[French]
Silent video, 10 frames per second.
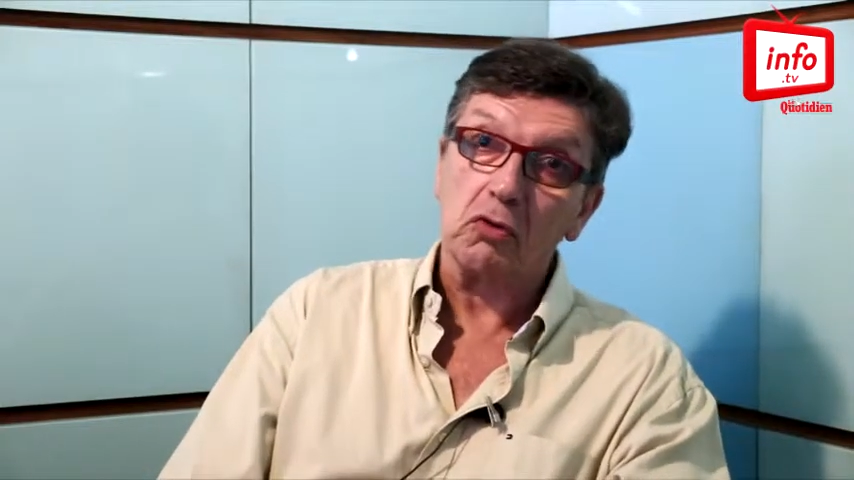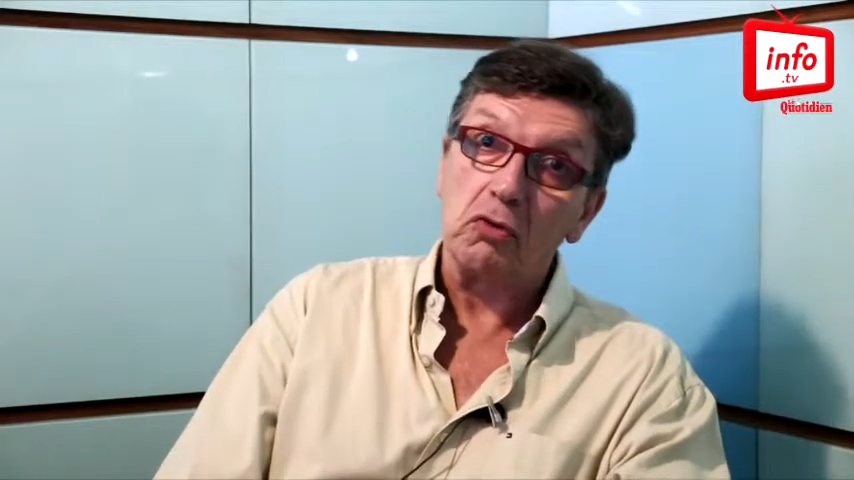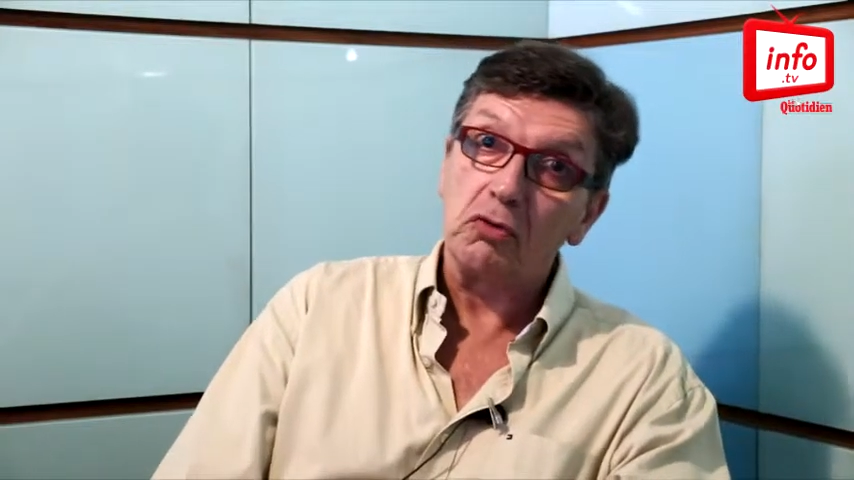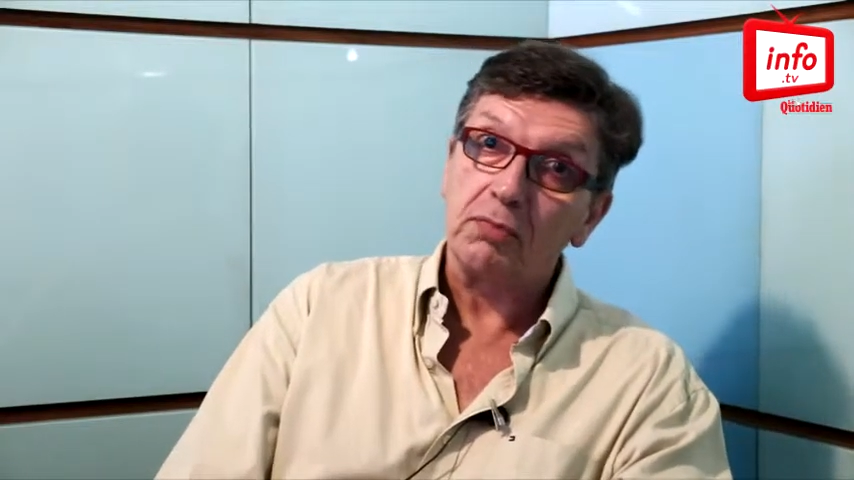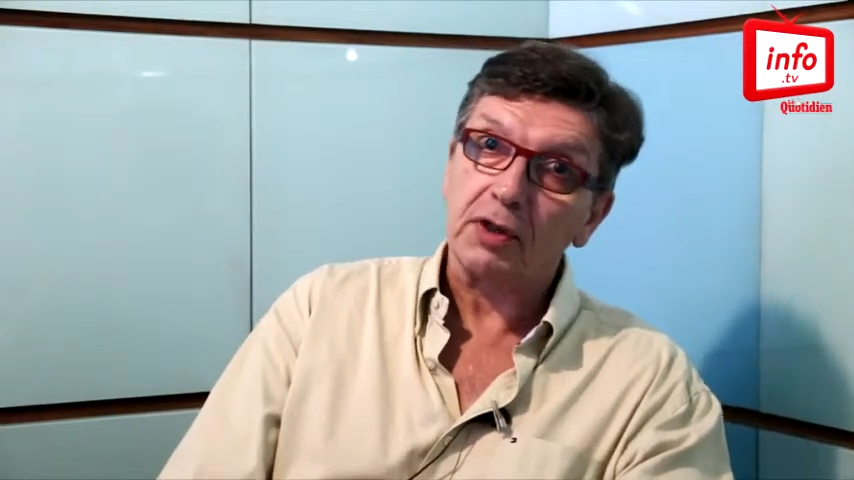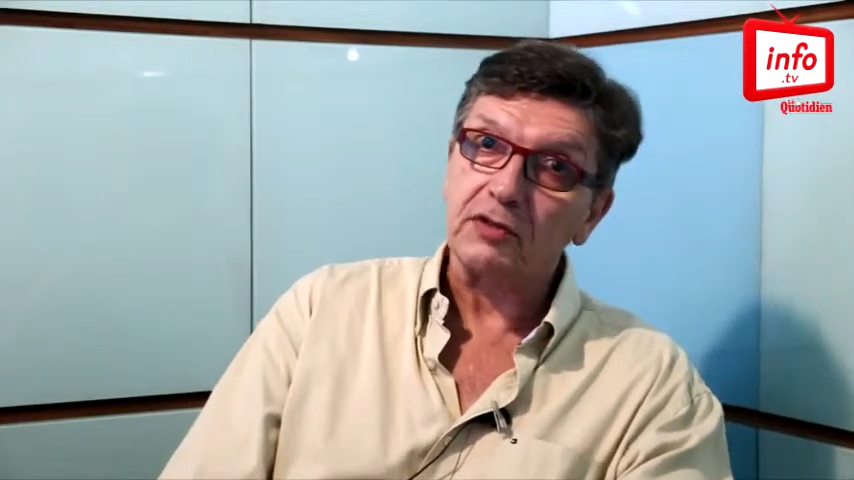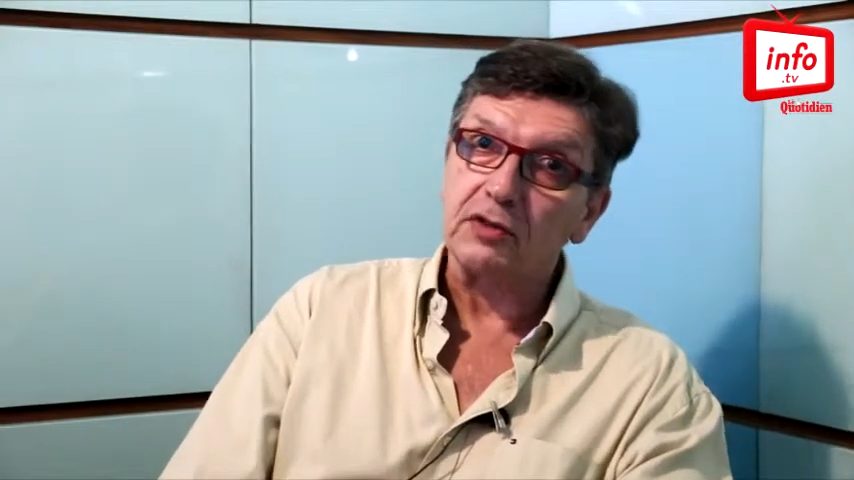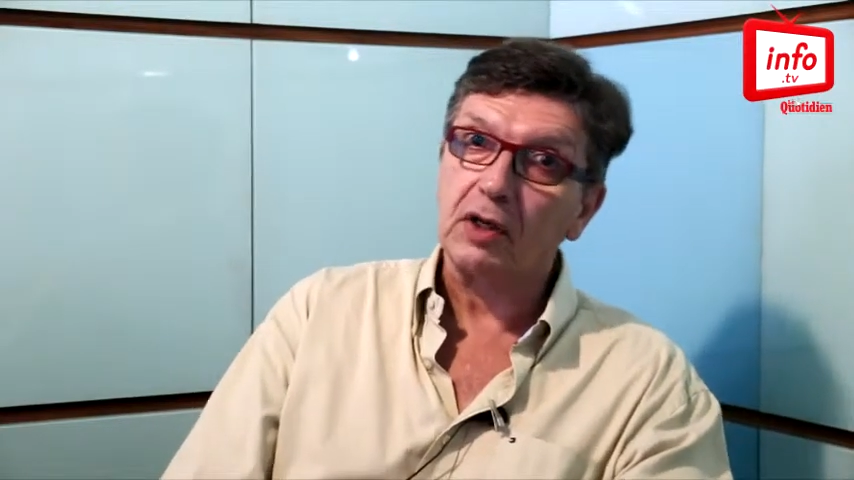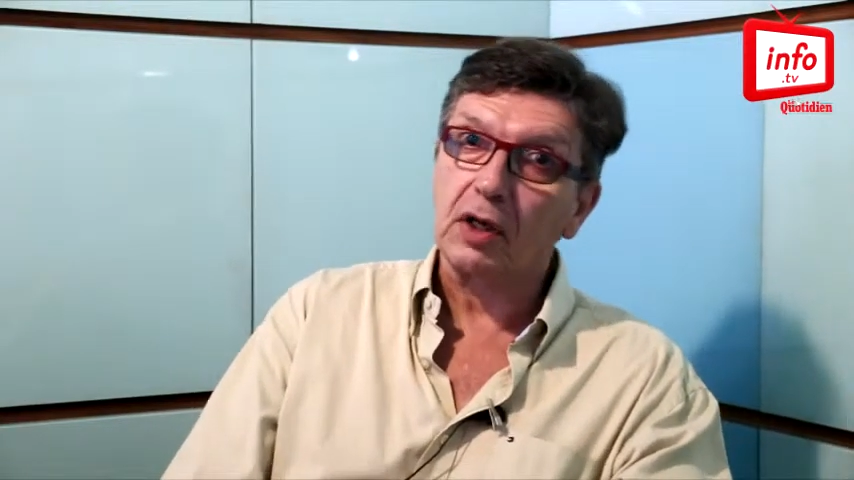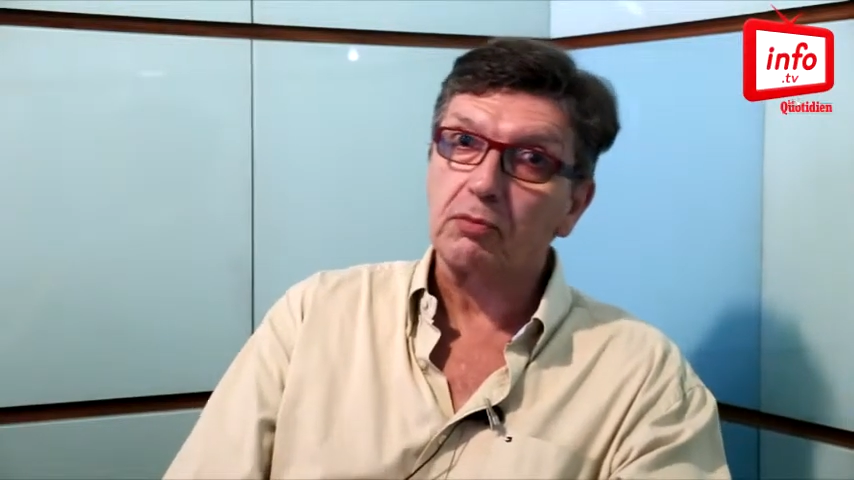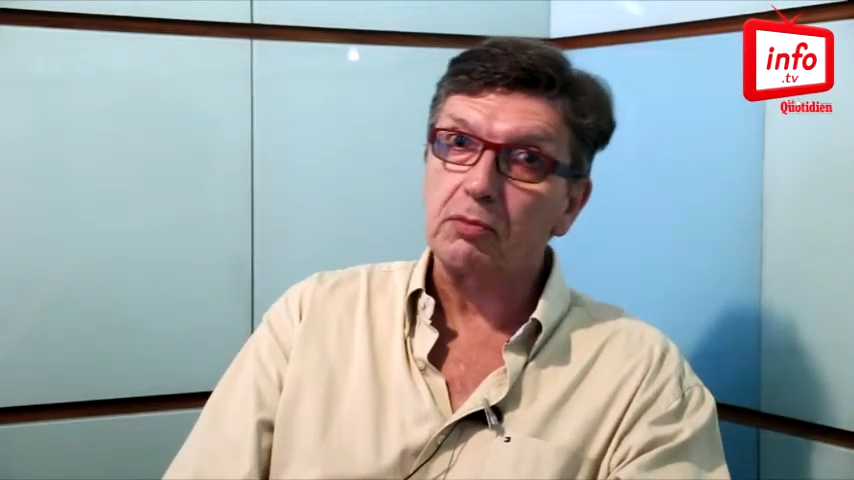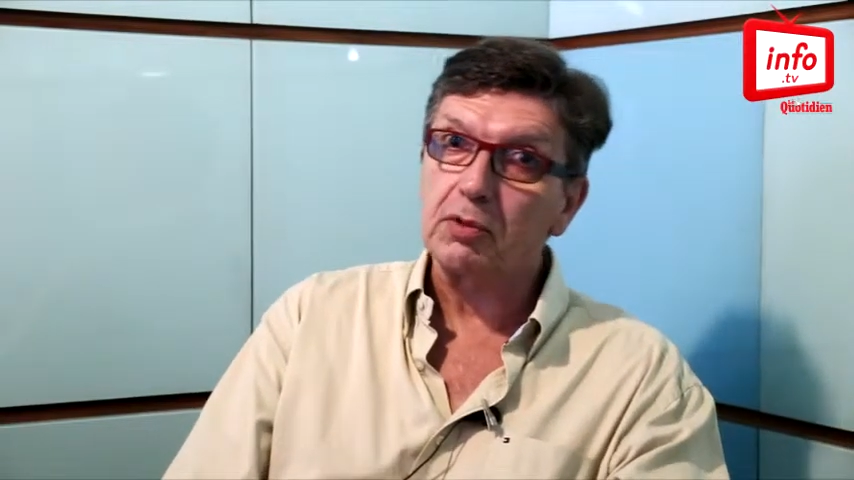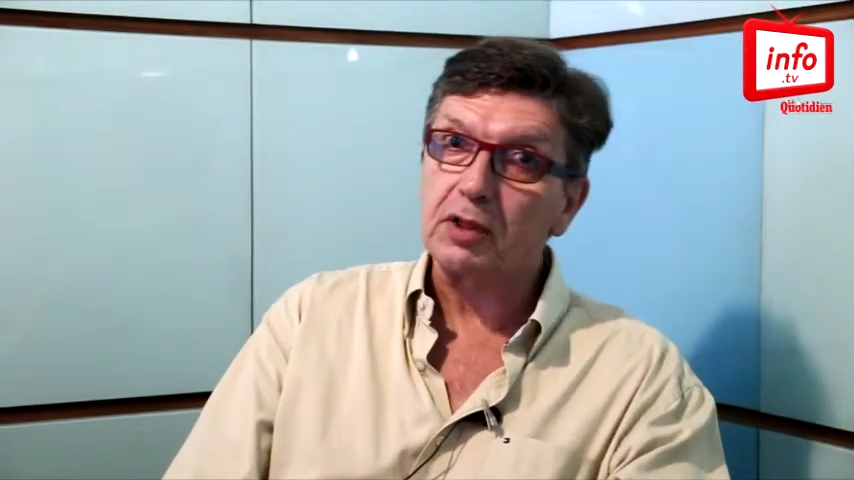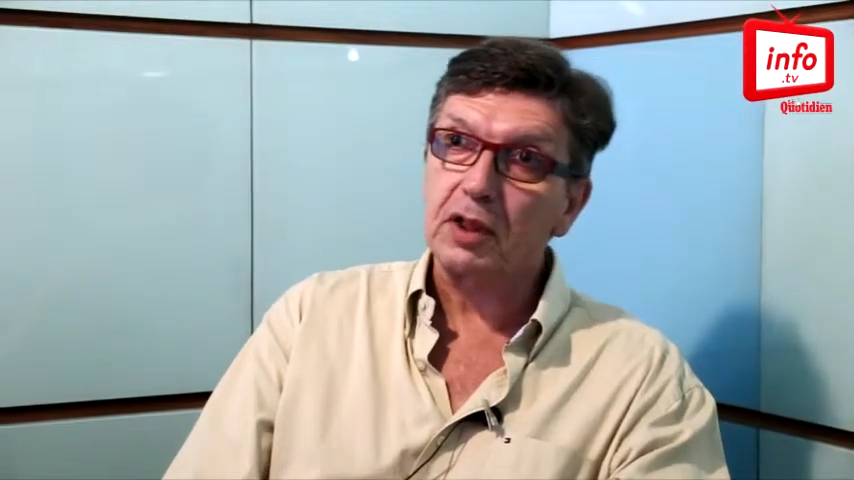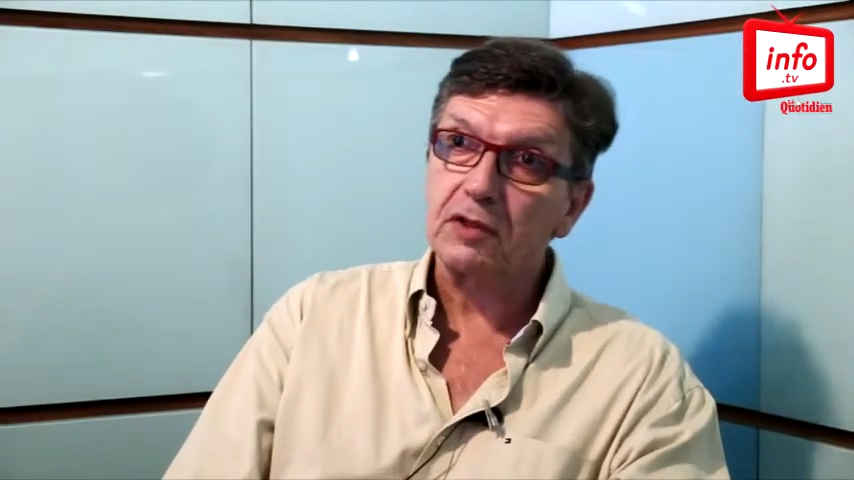une partie des
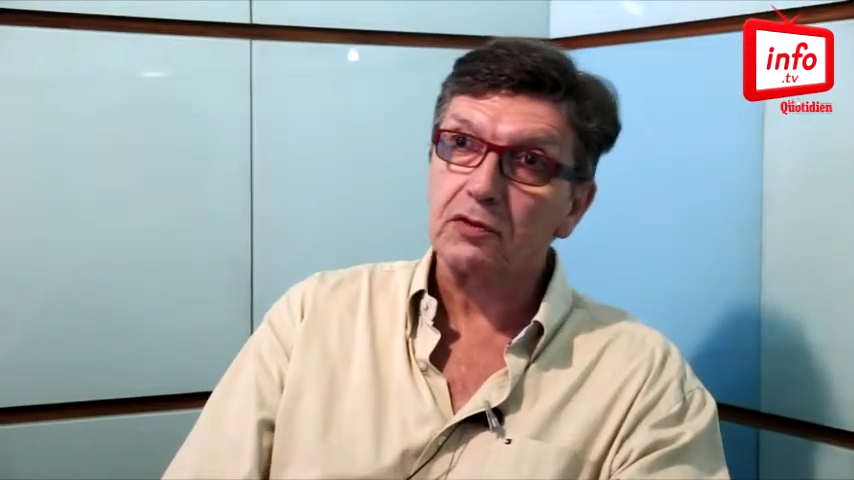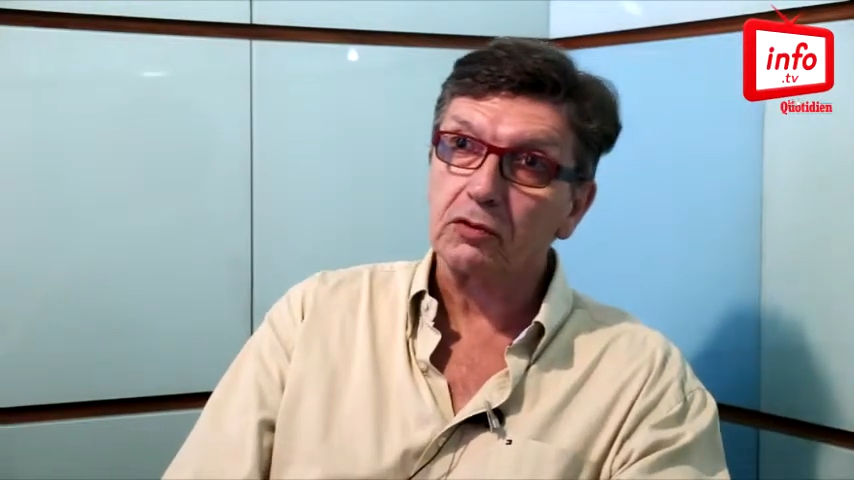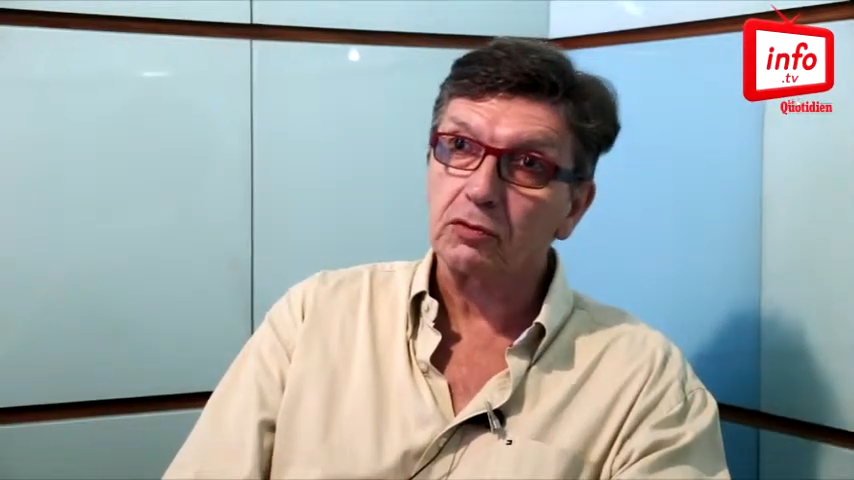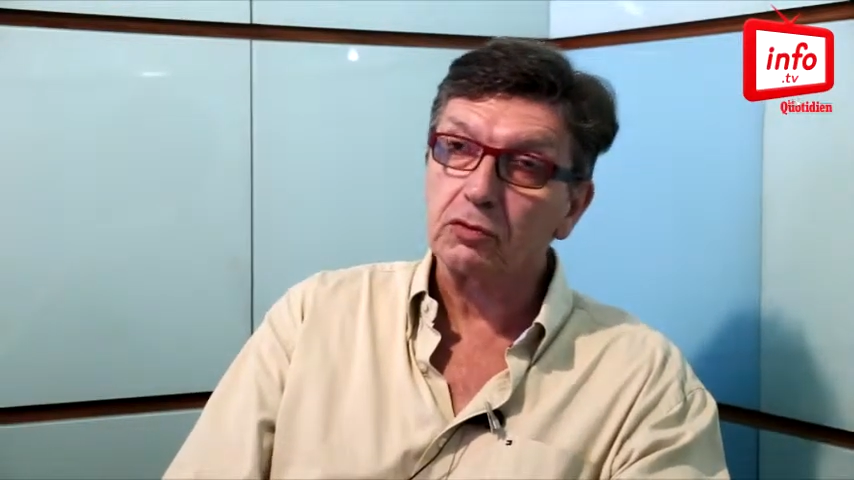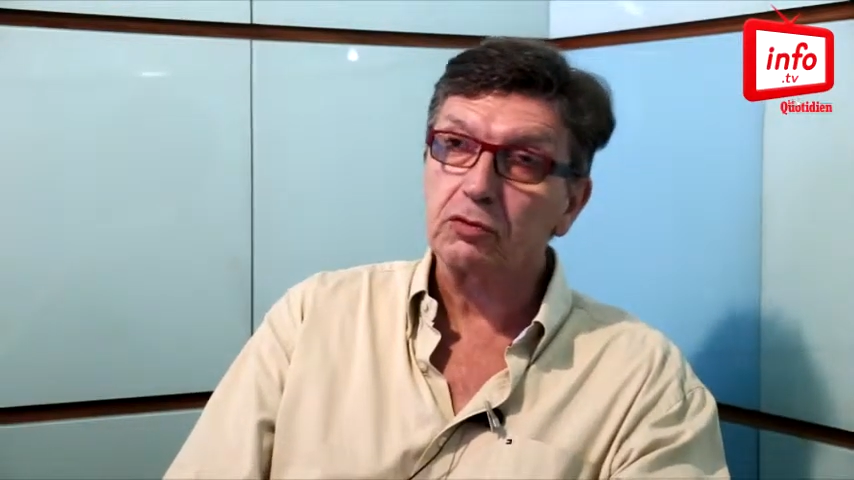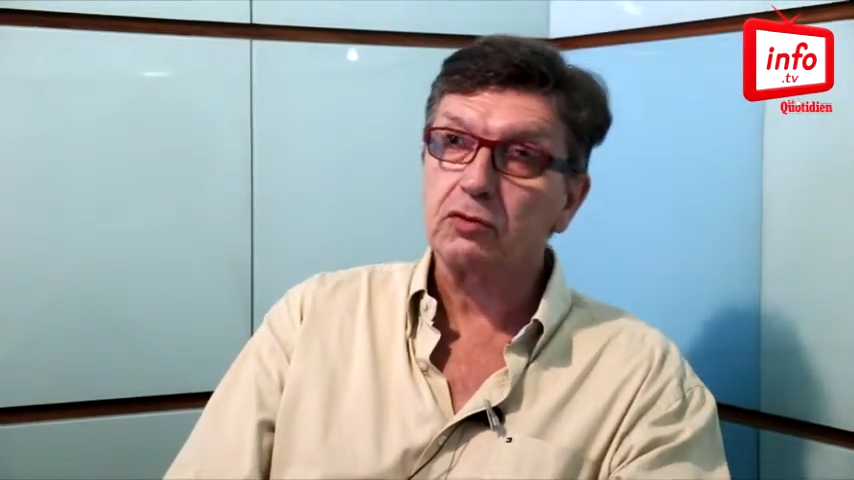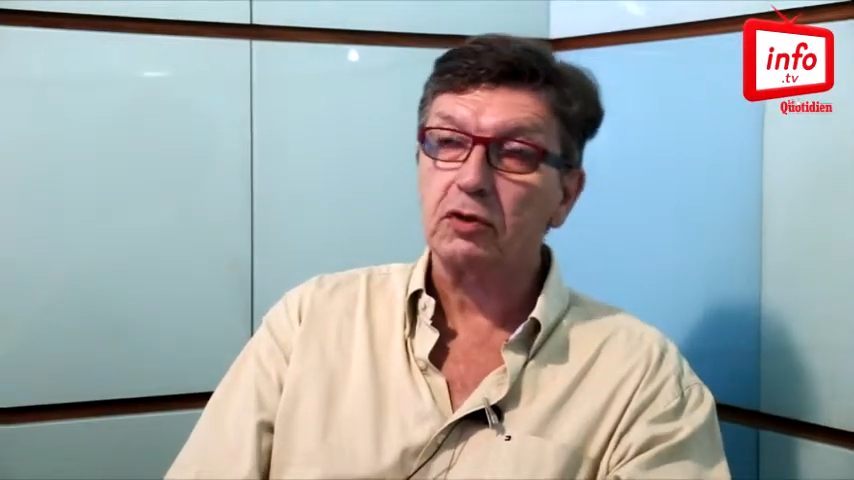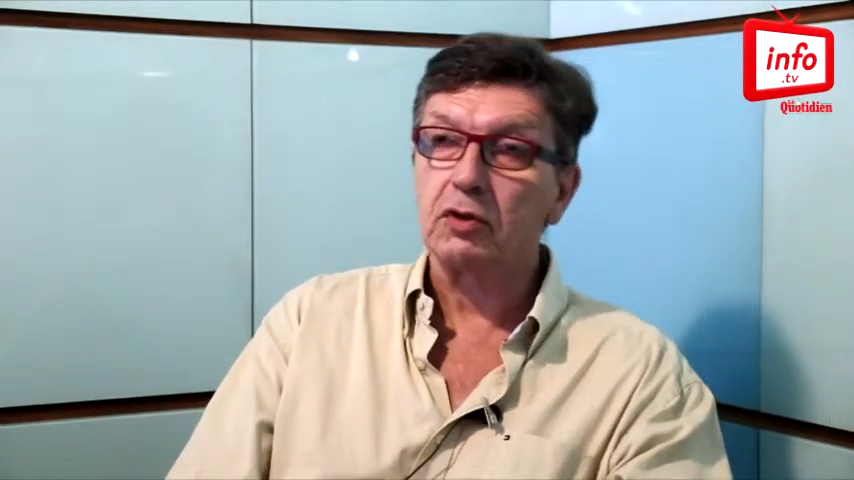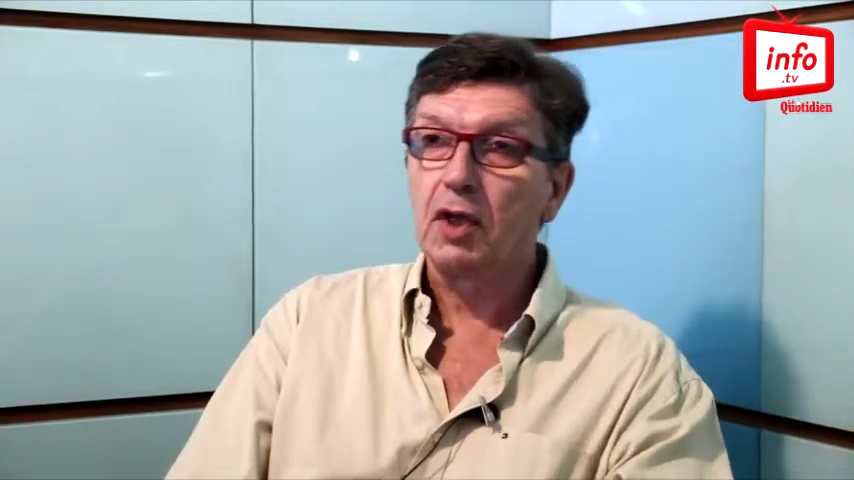républicains sans doute,